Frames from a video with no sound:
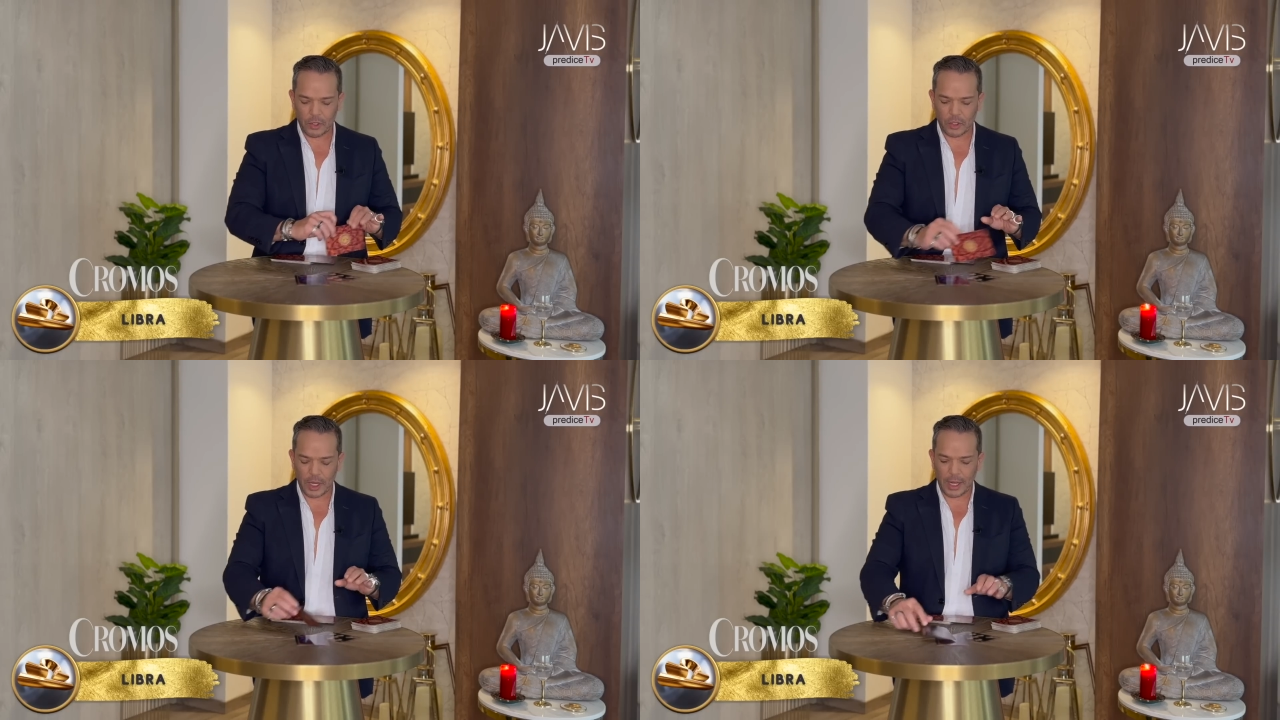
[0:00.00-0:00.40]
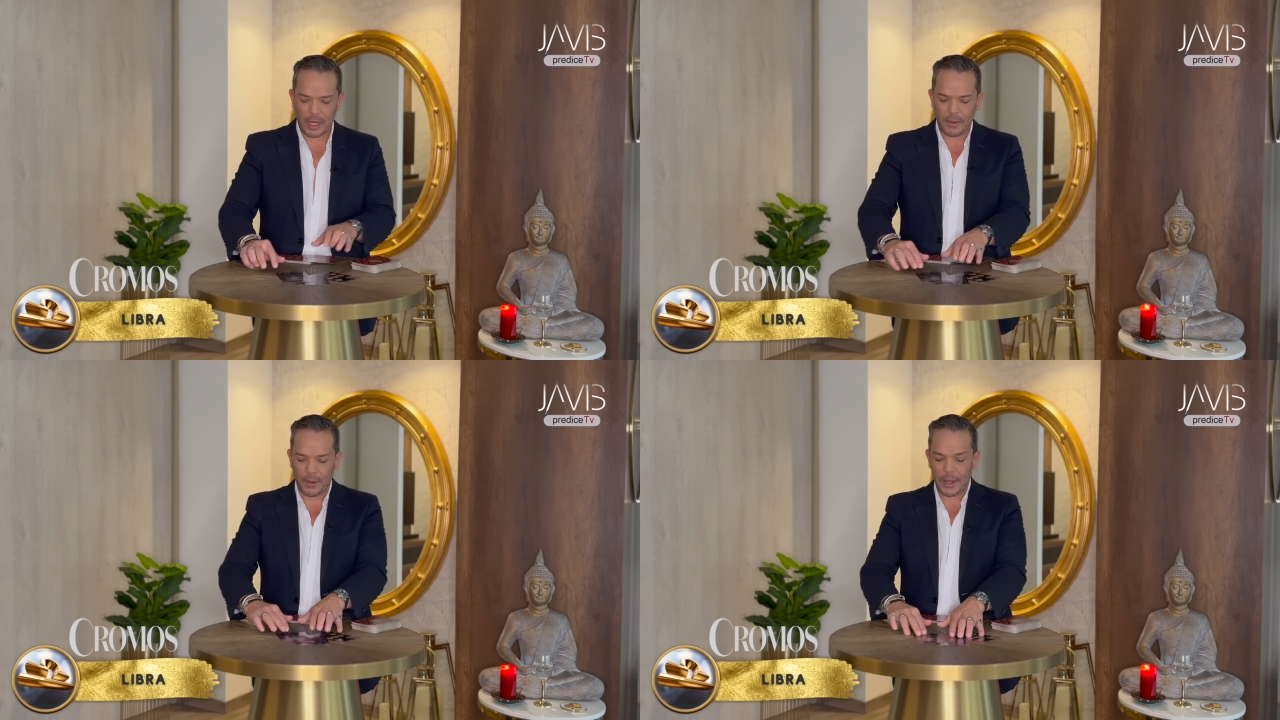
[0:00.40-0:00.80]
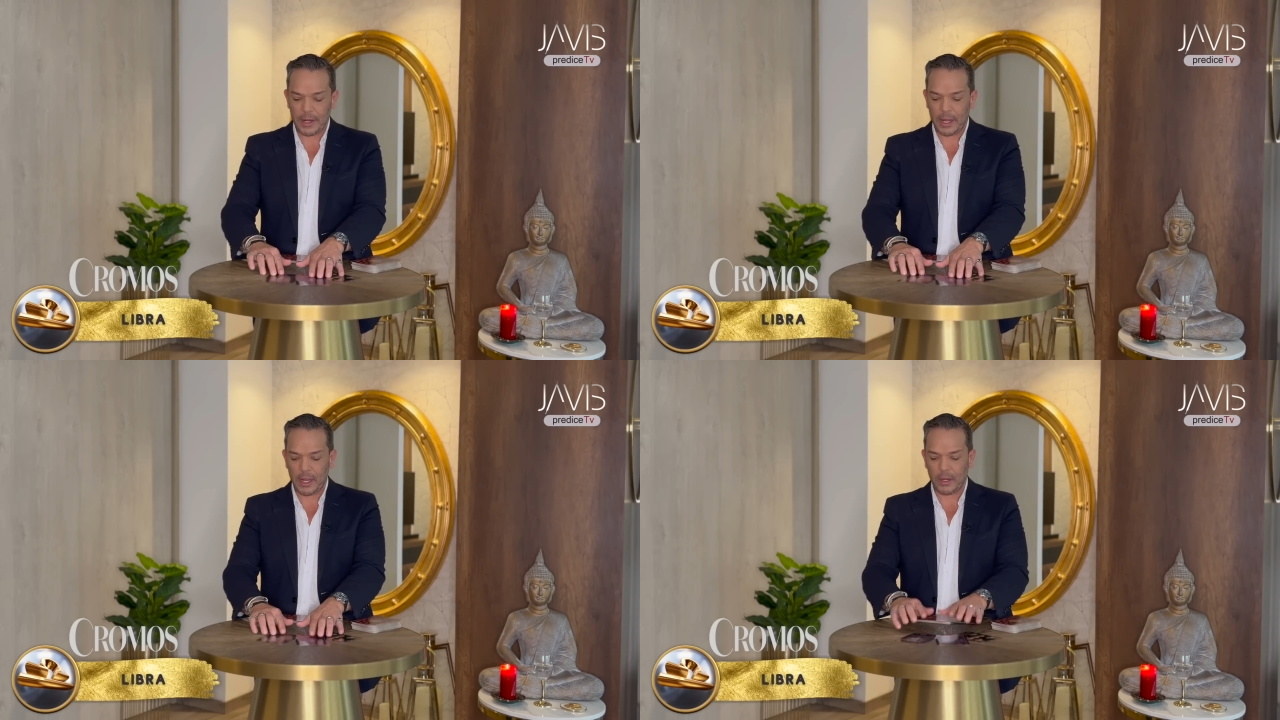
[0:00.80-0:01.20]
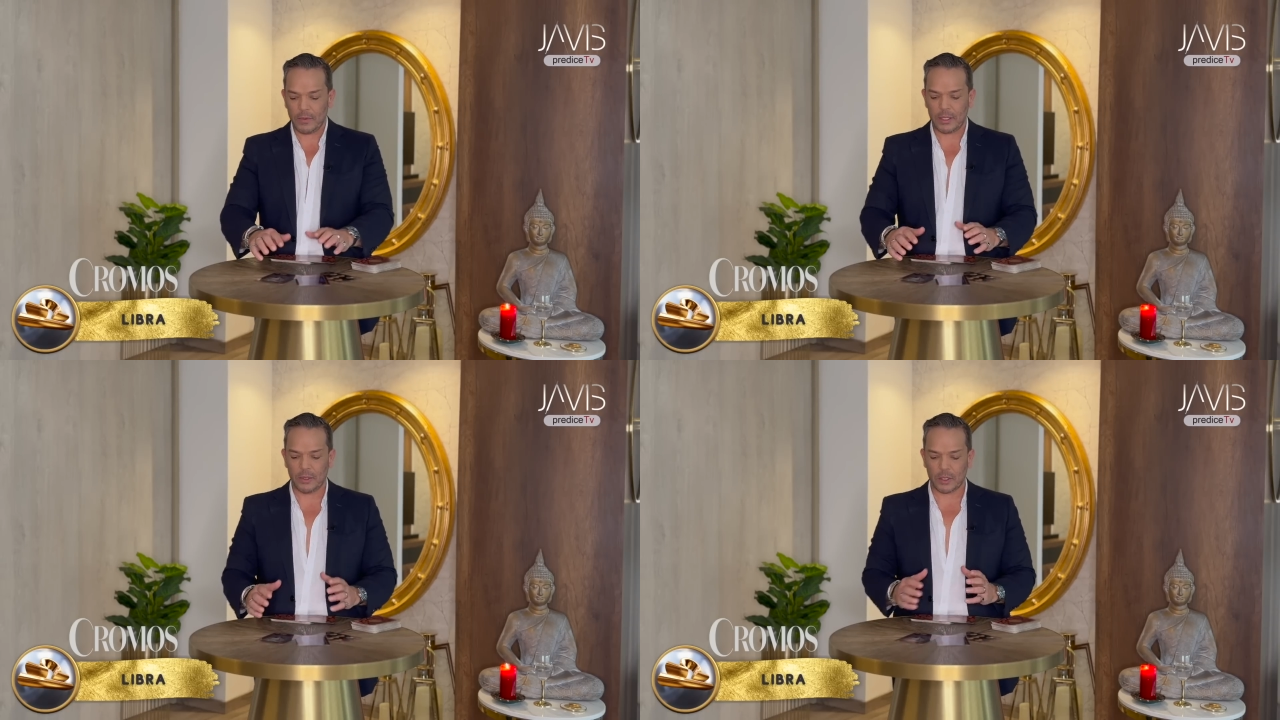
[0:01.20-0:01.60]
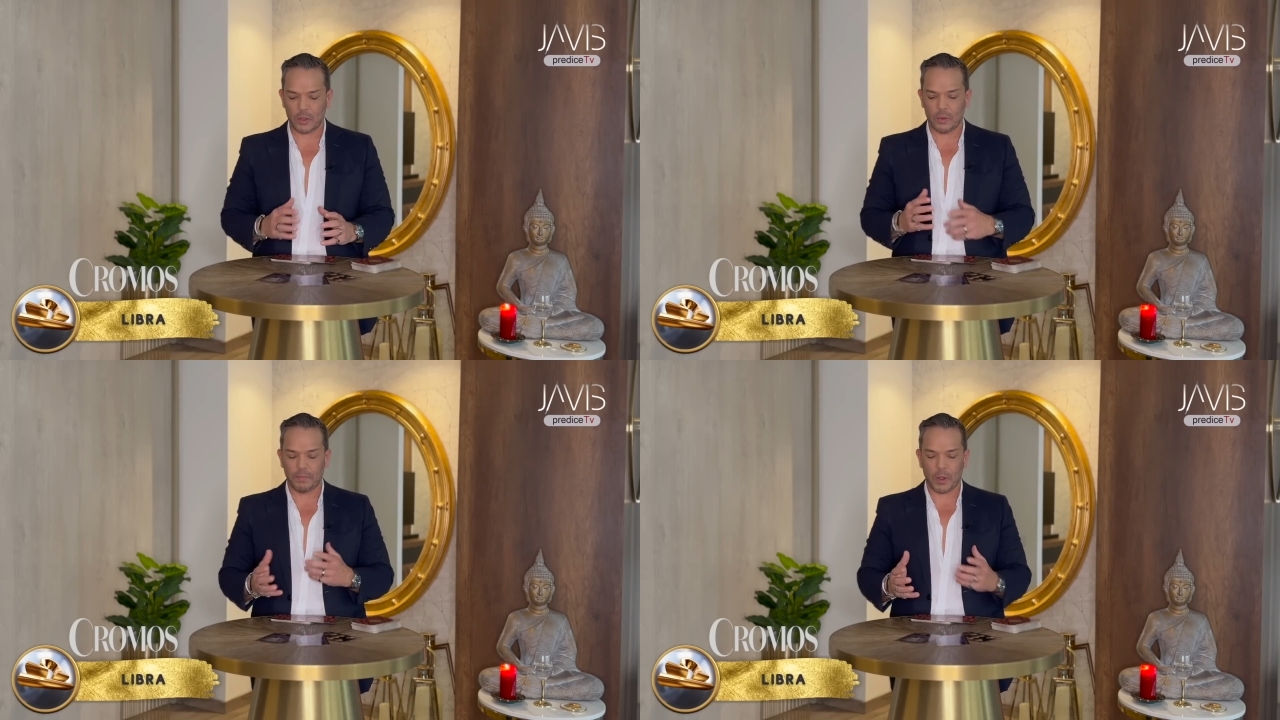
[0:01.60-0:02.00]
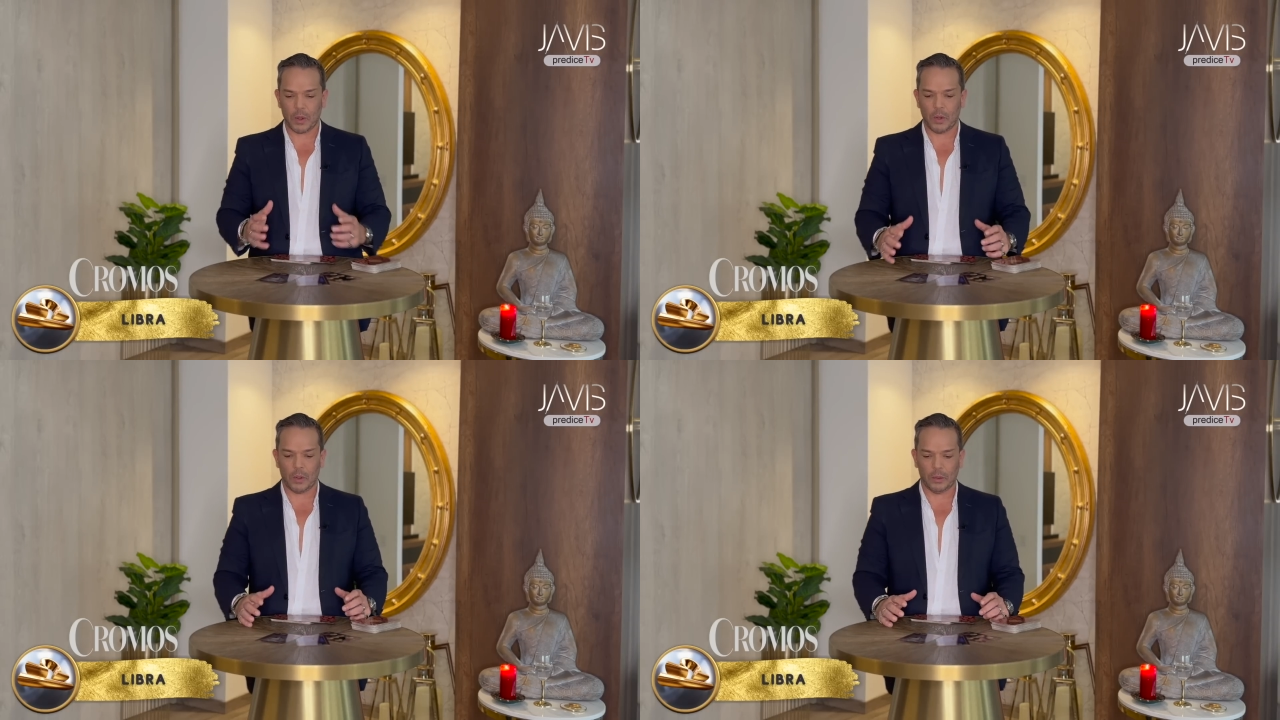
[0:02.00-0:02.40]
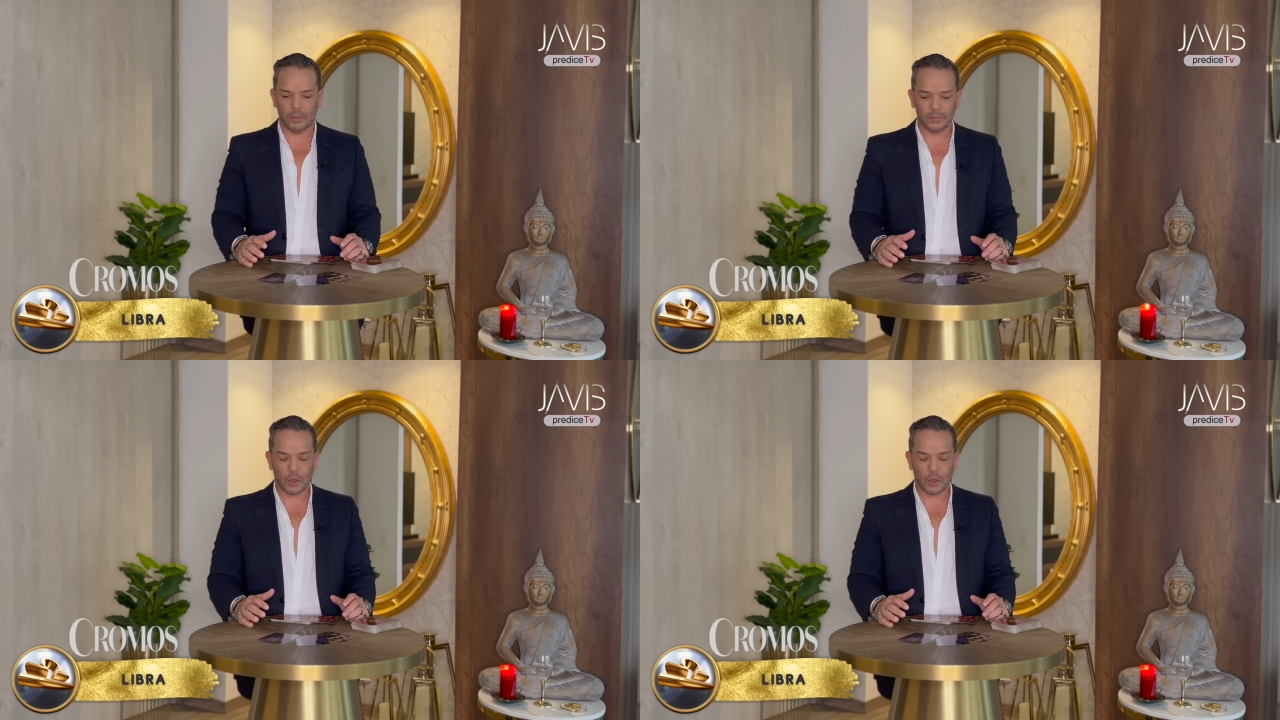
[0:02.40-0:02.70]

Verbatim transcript: yo sé que Libra viene en una situación un poco